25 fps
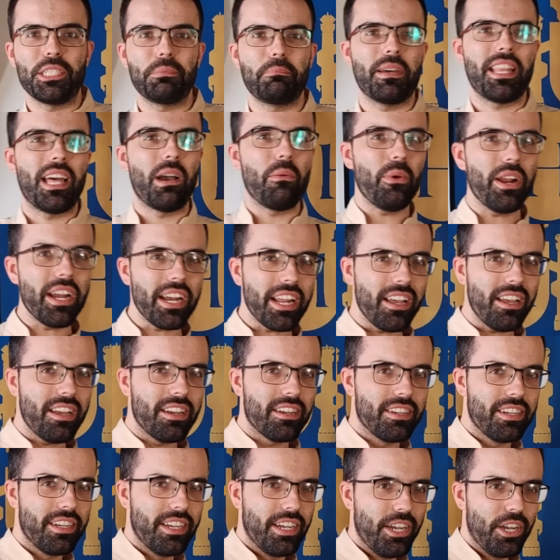una espada
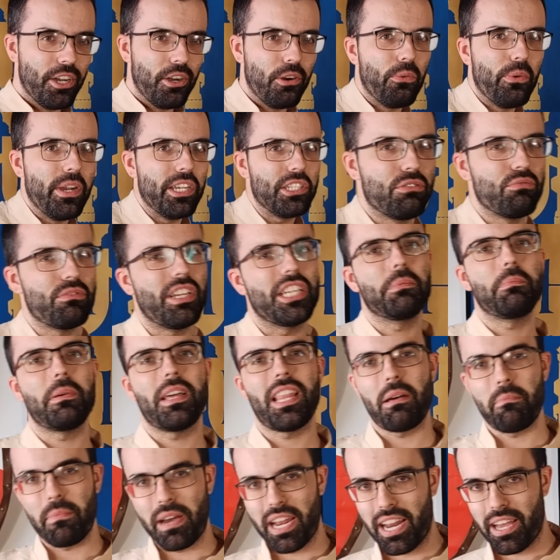buena o es una
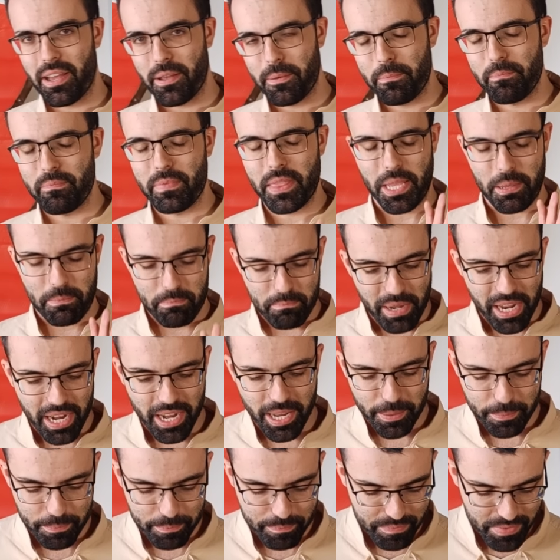espada mala?
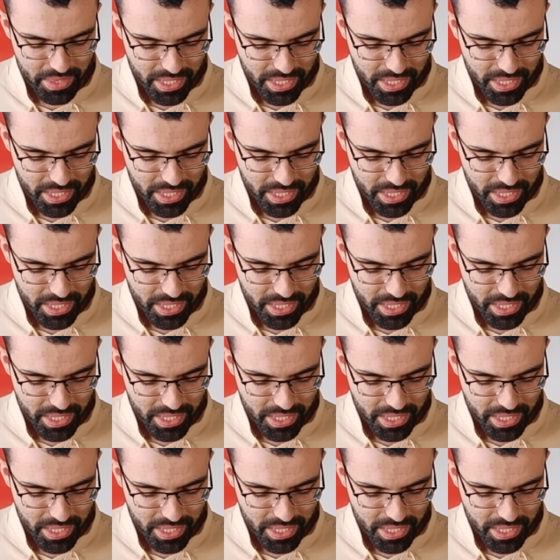Vale.